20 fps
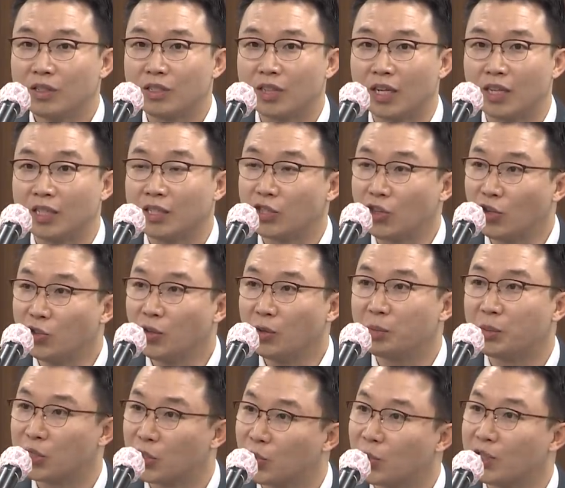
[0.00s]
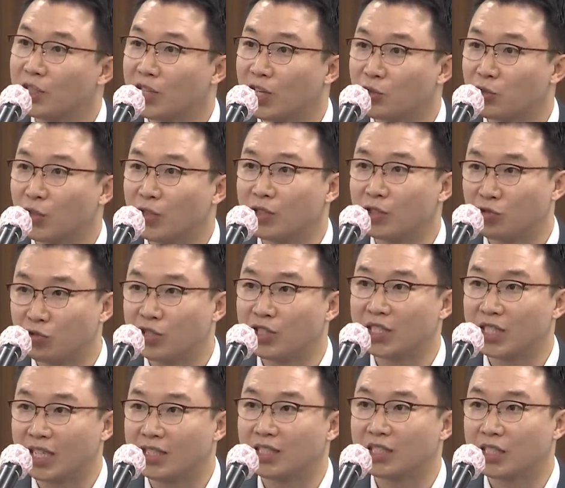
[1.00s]
제 청년 비서관이라도 저한테
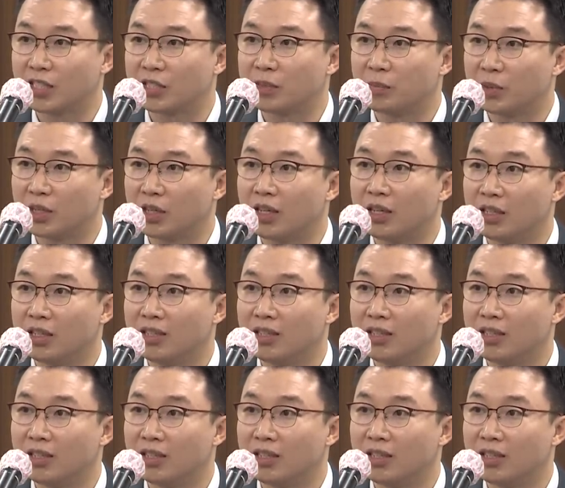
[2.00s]
주시지 않으시겠습니까?